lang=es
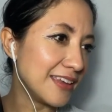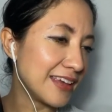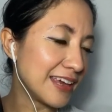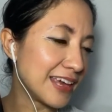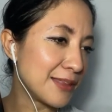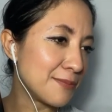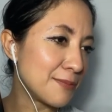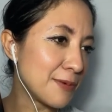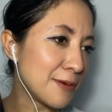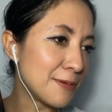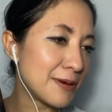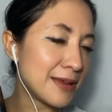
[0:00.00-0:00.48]

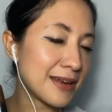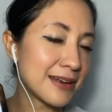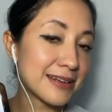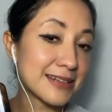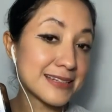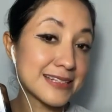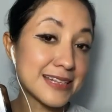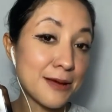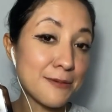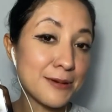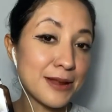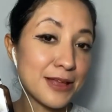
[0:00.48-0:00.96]
Déjenme ver,
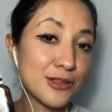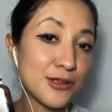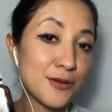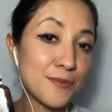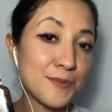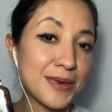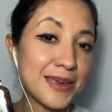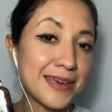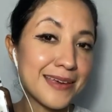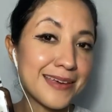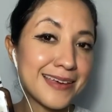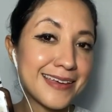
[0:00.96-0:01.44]
está
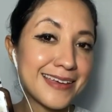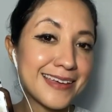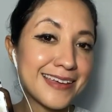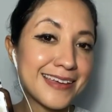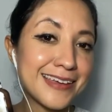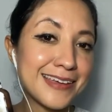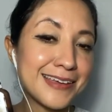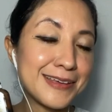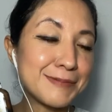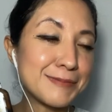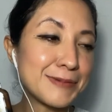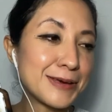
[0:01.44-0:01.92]
abriendo mi,
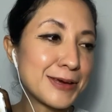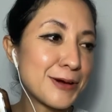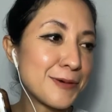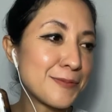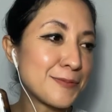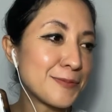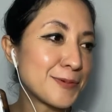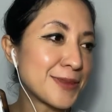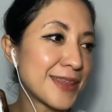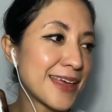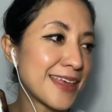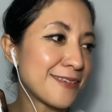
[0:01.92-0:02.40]
en mi
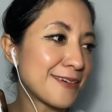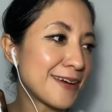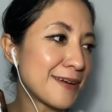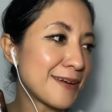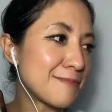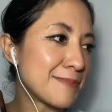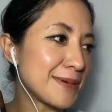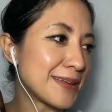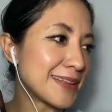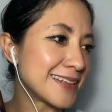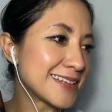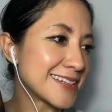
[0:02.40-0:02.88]

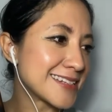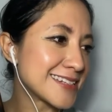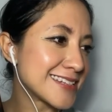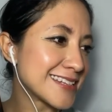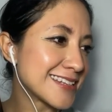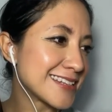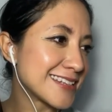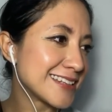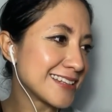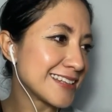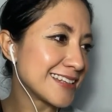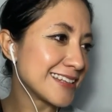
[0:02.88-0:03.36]
computadora
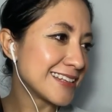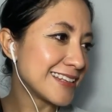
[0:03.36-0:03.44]
apenas.